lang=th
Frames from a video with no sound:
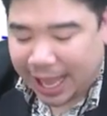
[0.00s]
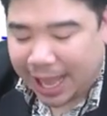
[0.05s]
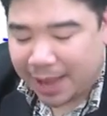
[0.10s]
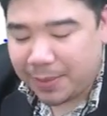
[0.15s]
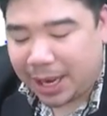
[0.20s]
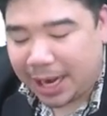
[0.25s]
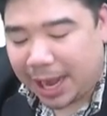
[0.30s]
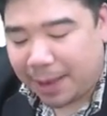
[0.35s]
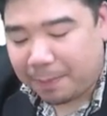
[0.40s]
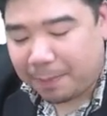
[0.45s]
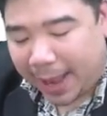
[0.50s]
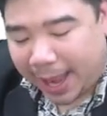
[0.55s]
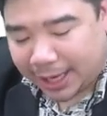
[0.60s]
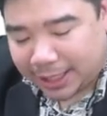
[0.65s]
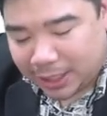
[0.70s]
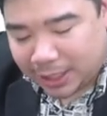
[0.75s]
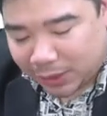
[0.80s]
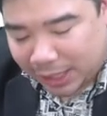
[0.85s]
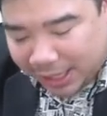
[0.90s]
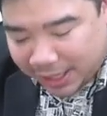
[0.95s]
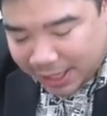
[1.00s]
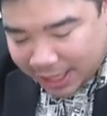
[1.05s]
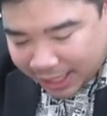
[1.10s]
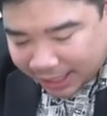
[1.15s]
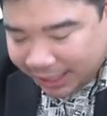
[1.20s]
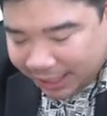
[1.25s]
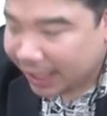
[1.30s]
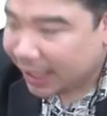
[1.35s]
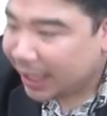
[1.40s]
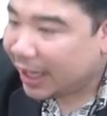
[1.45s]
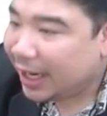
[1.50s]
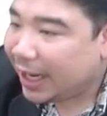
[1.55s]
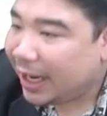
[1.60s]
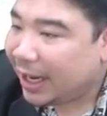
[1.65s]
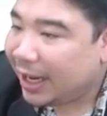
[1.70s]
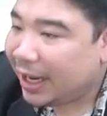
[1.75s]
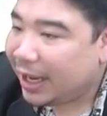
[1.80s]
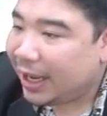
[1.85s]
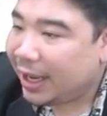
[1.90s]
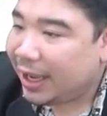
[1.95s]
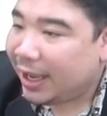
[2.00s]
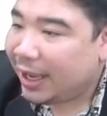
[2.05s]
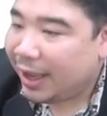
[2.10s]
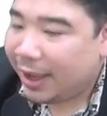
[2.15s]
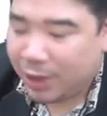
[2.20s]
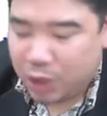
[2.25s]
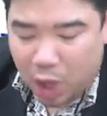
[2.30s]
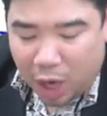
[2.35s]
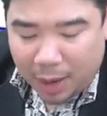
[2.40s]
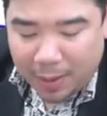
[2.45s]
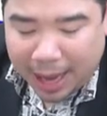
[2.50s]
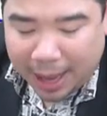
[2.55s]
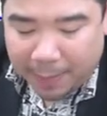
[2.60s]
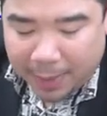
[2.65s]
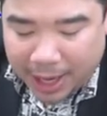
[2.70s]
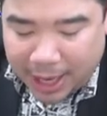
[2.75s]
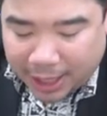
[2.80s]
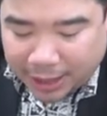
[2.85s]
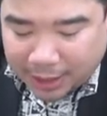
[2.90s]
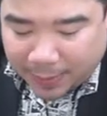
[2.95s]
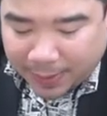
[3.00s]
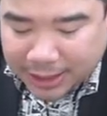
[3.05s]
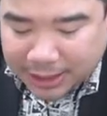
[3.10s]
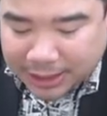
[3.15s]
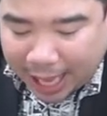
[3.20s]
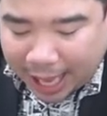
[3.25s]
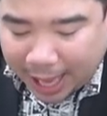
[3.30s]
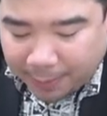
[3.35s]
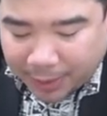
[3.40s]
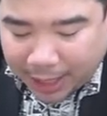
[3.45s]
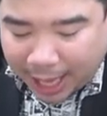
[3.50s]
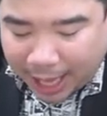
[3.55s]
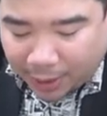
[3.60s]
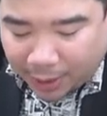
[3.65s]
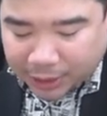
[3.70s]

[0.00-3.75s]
มกำลังแปดก็จะลงท้ายที่หนึ่งยกกำลังไปเรื่องก็จะเป็นสามเก้า